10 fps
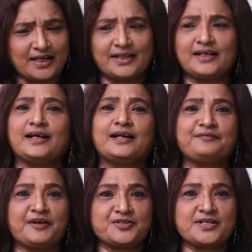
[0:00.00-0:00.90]
చాలా రకాల
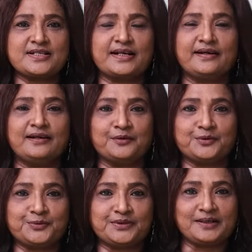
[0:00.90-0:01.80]
ఫంక్షన్స్ అటెండ్
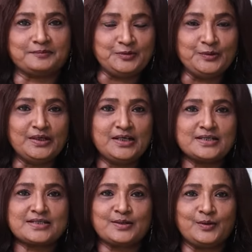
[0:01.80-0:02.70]
అవుతూ ఉంటాము
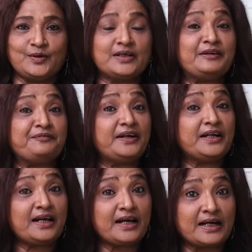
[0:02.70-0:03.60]
సో
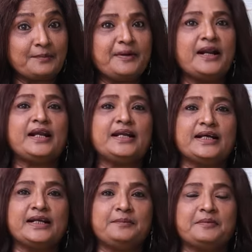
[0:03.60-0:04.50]
డిఫరెంట్గా కనపడాలి
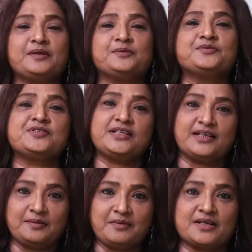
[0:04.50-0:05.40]
అని మనం
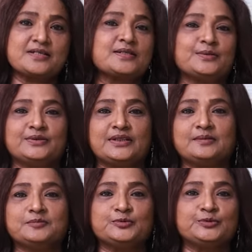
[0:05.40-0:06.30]
చీరలు మారుస్తూ
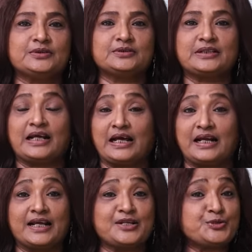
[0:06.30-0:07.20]
ఉంటాము
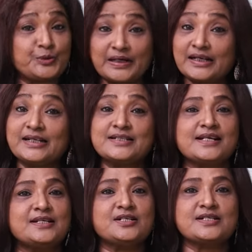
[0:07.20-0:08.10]
అలాగే జ్యువెలరీ
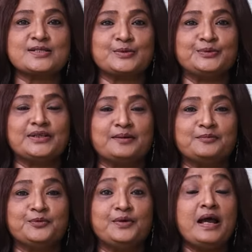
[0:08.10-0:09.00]
చేంజ్ చేస్తూ
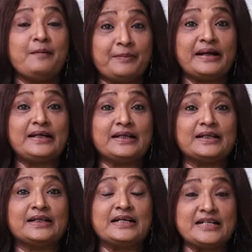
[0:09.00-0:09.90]
ఉంటాము బట్
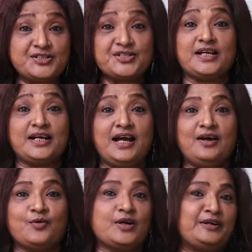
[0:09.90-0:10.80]
నిజంగా
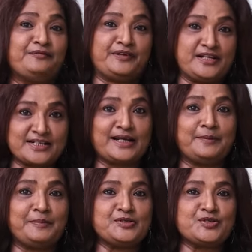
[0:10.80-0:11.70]
ఒక డిఫరెన్స్
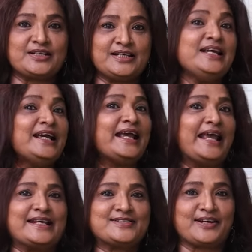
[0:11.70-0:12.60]
కనిపించేది
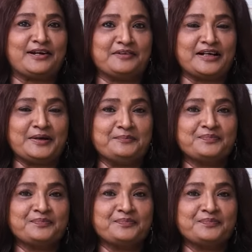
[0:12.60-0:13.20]
హెయిర్ స్టైల్ వల్ల